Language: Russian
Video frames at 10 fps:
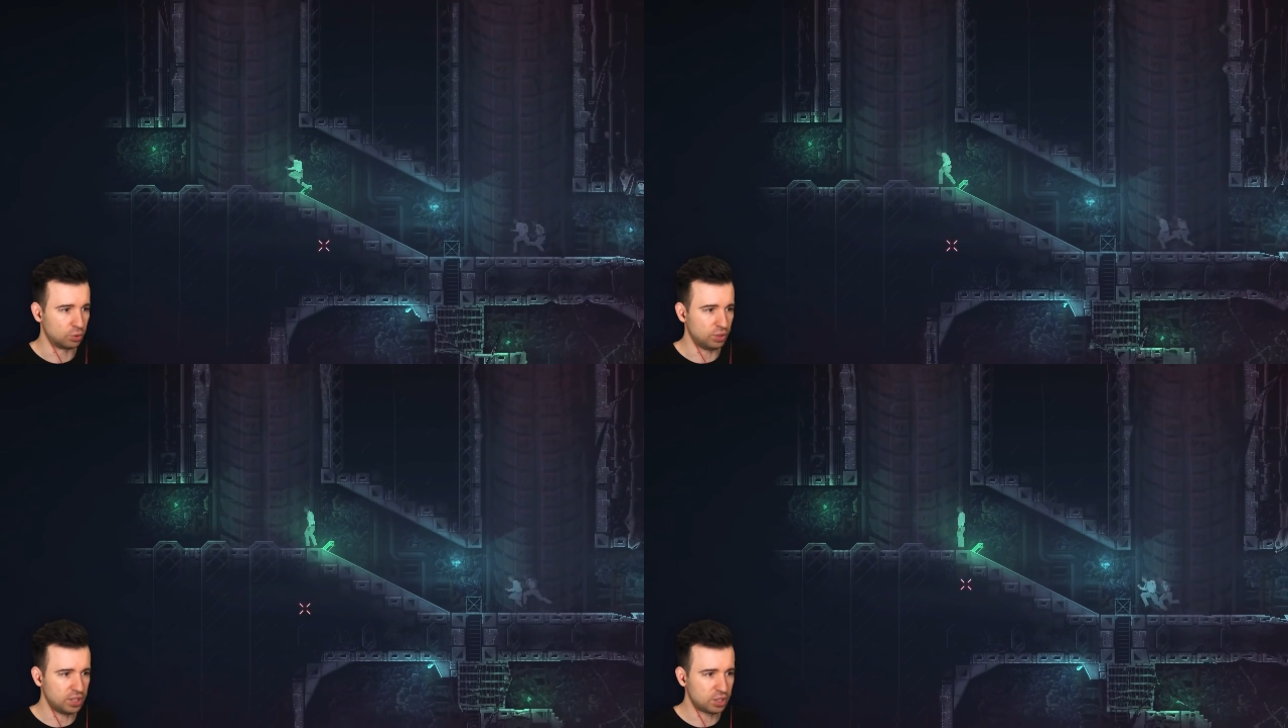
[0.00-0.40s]

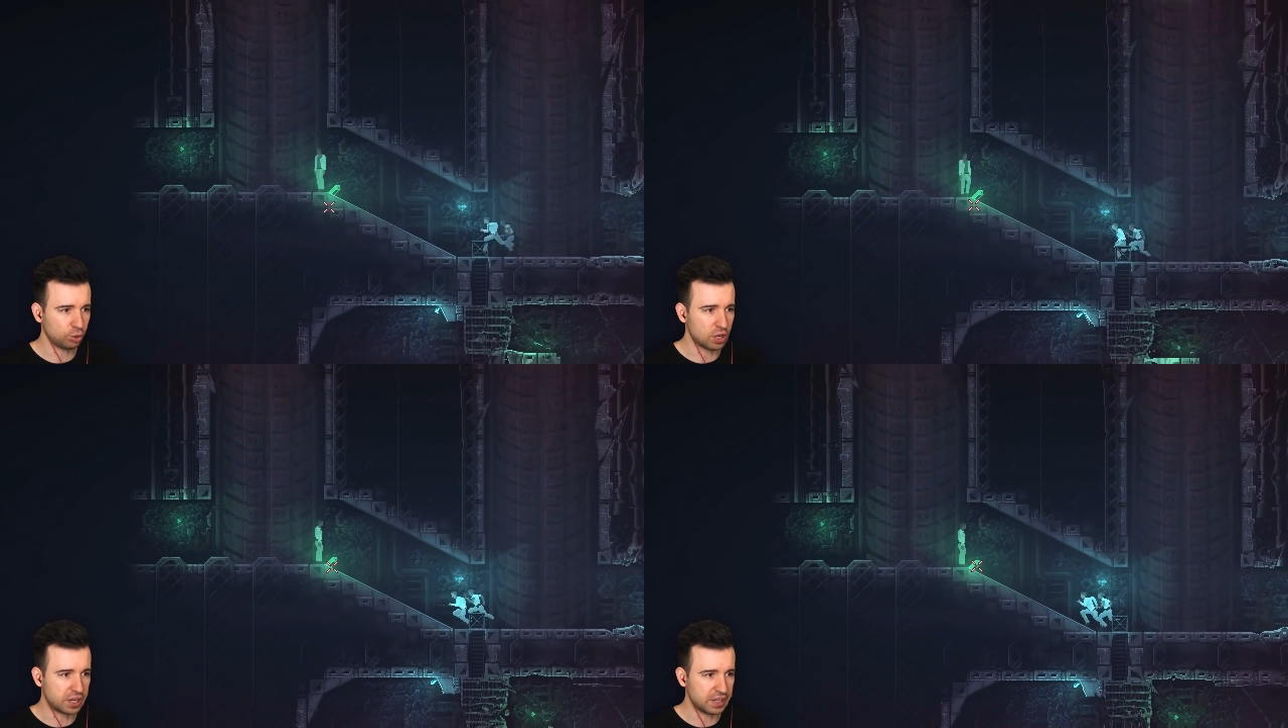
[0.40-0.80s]
Откуда здесь
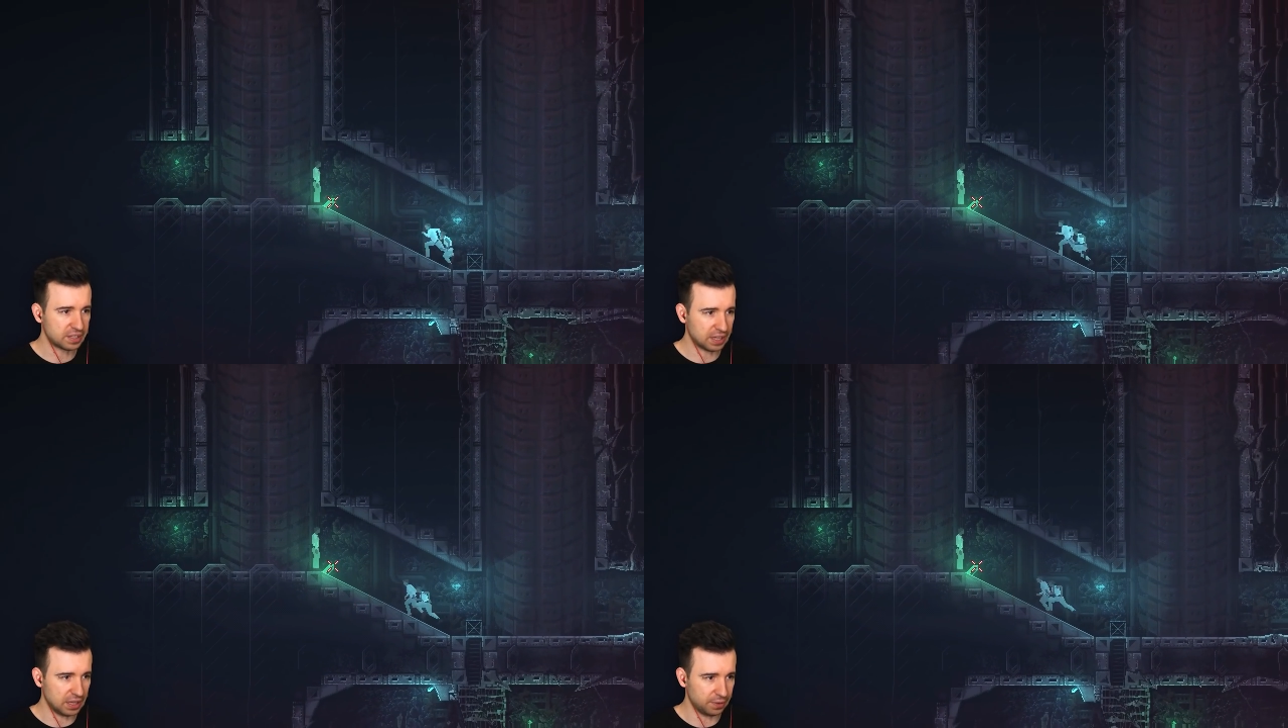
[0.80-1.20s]
столько
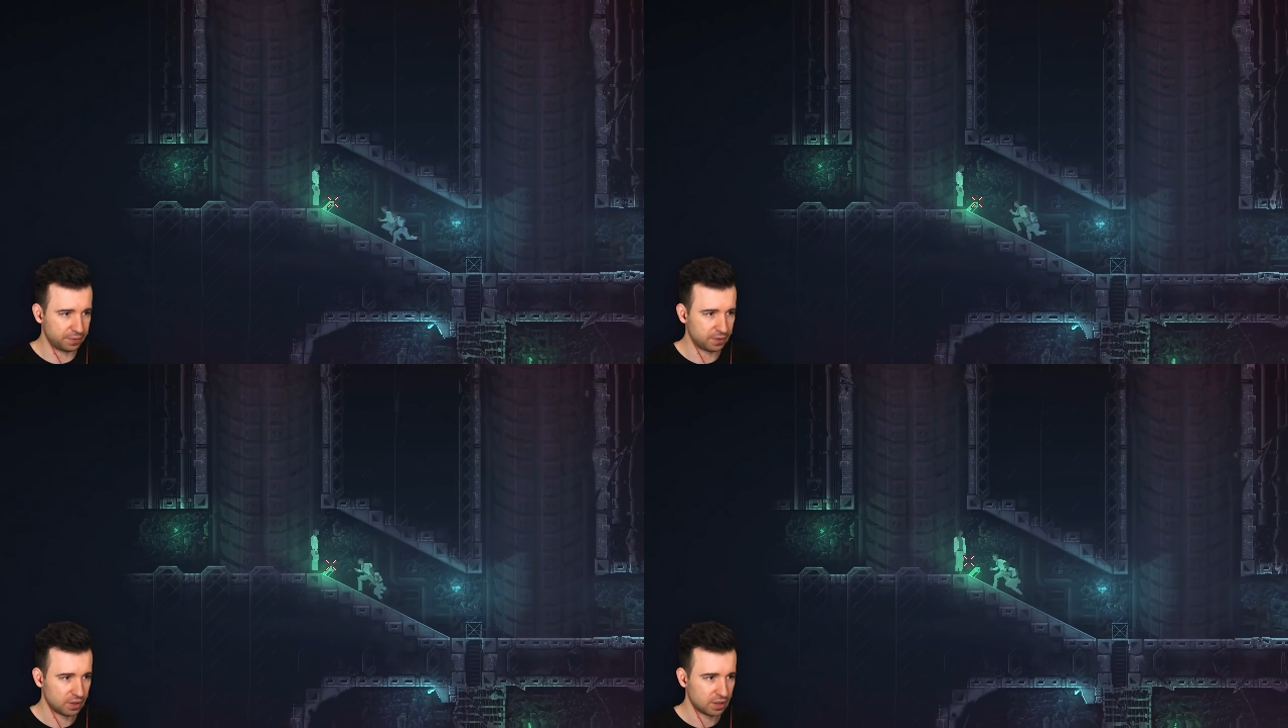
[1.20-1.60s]
кристаллов?
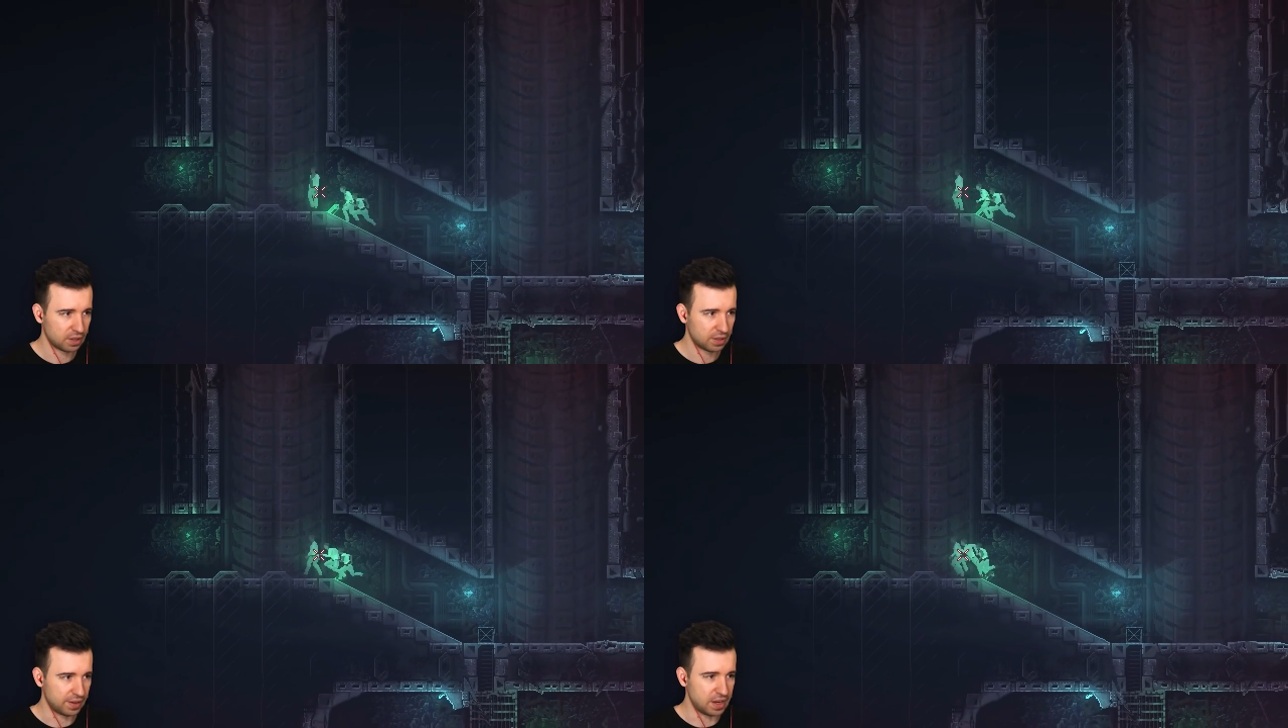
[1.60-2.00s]

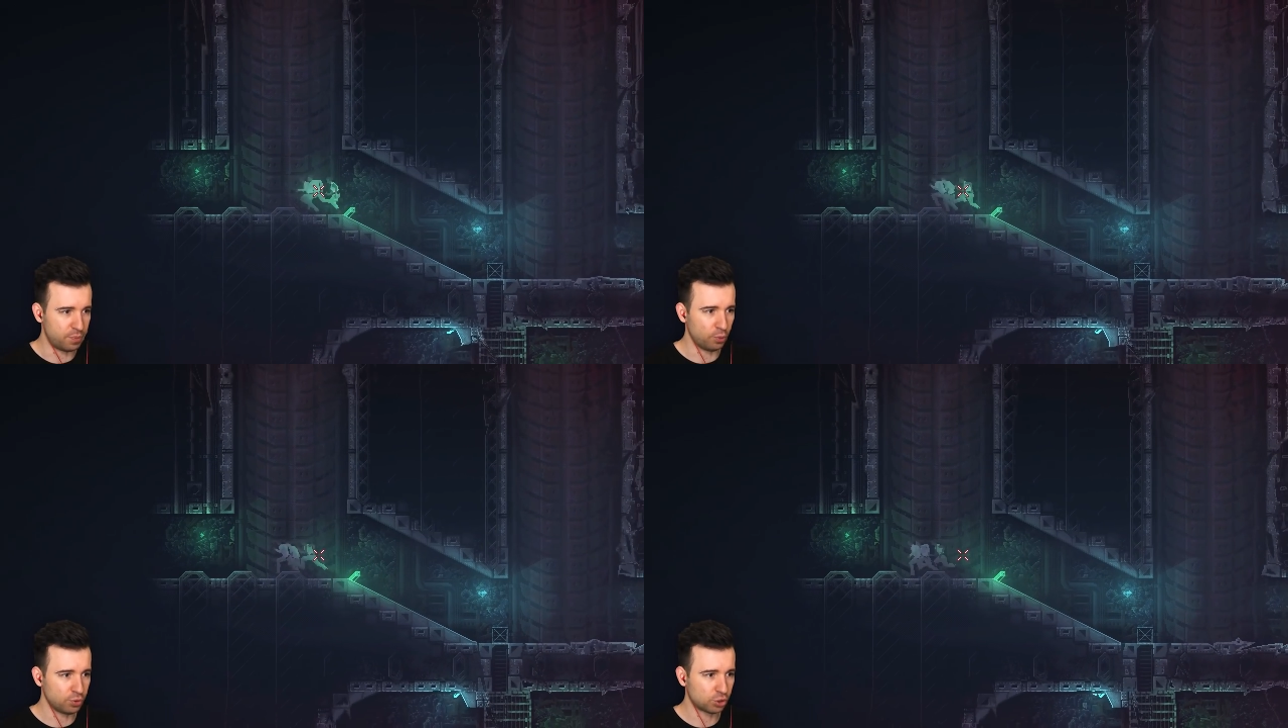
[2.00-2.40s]
Я не
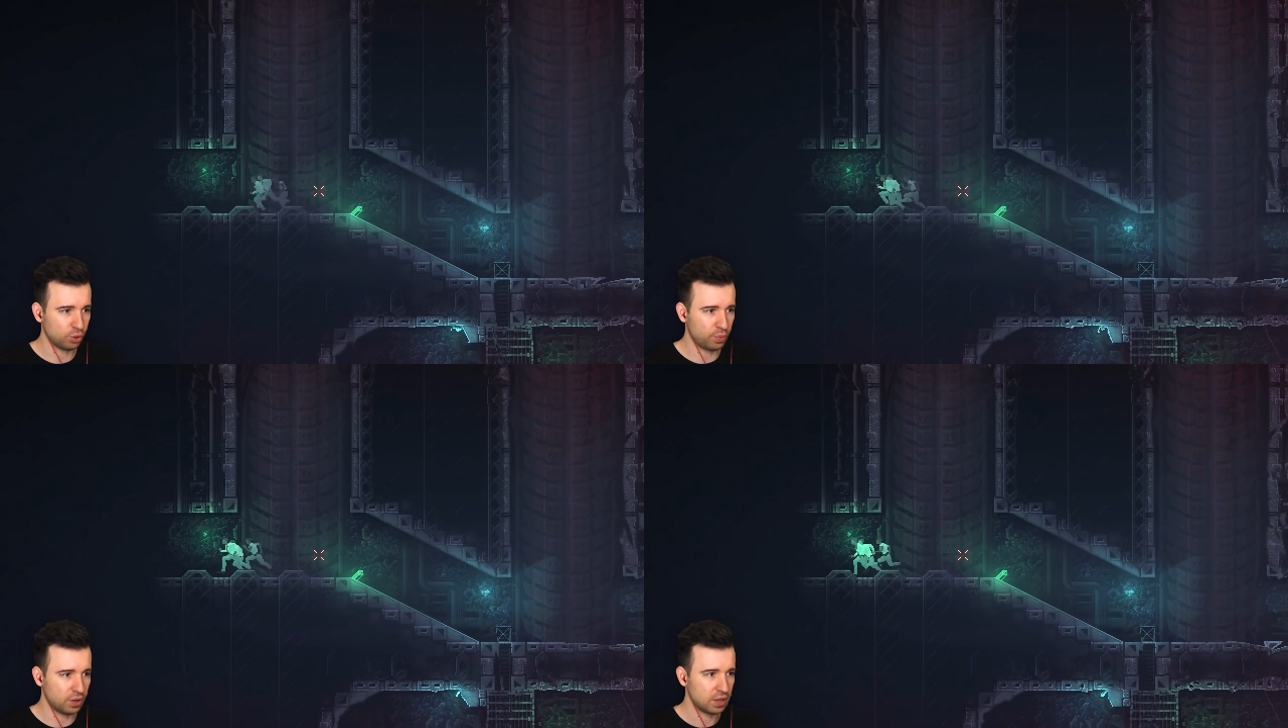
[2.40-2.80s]
помню,
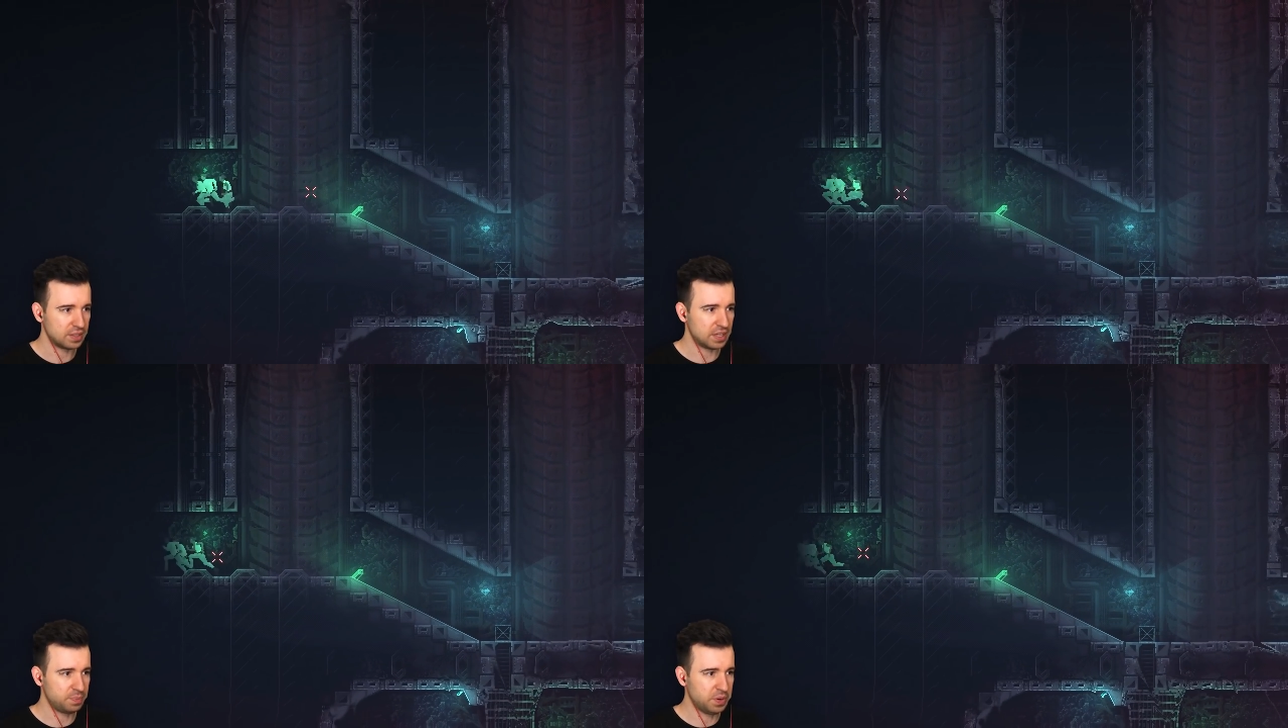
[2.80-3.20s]
чтобы
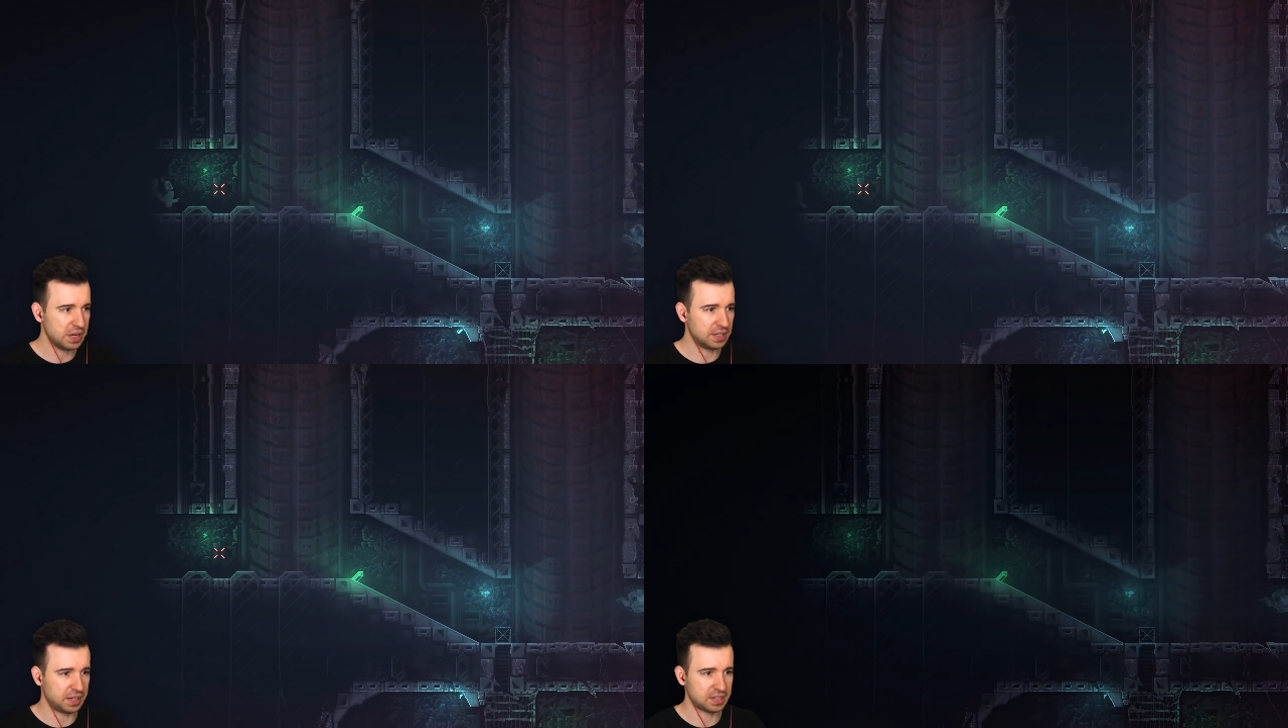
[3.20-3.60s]
здесь
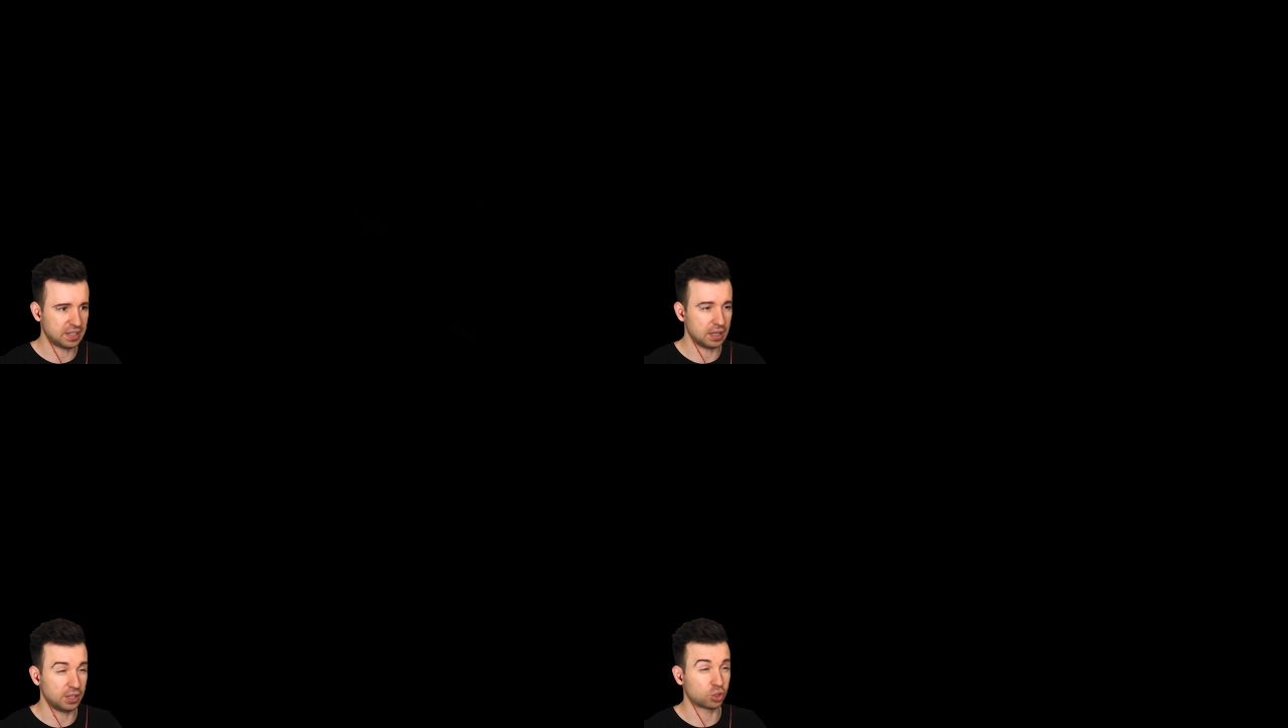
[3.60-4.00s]
были кристаллы.